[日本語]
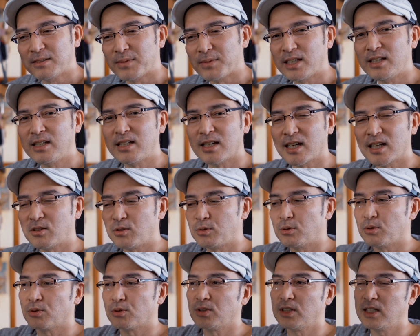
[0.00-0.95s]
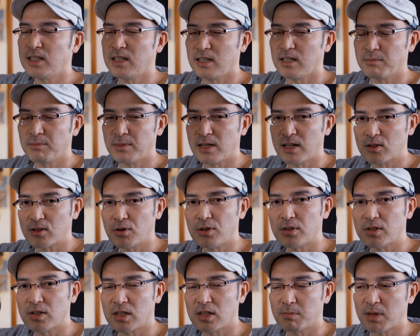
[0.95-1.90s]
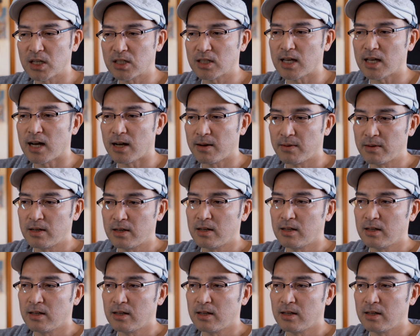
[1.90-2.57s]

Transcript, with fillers: まあ、いいかなということで、まあ、チョイスしました